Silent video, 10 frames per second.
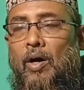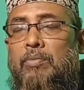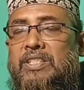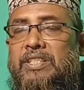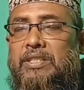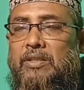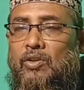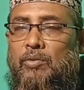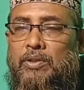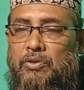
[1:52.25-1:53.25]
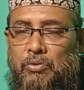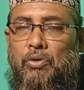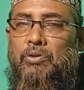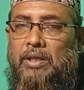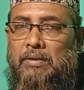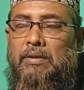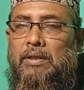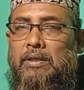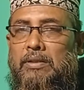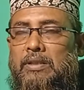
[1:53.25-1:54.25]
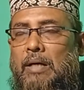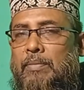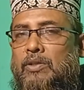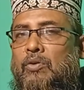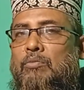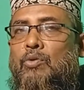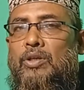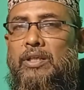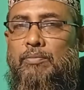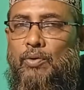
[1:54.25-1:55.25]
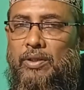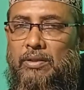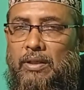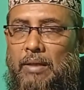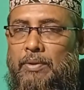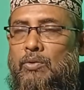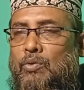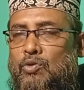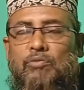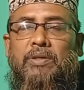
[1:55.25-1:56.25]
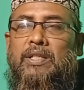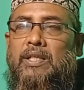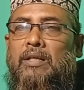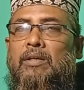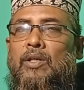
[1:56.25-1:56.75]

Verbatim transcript: অবেসিটি অথবা স্থূলতা যে আমরা যখন মুটিয়ে পড়ি আমাদের ওজন বেড়ে যায়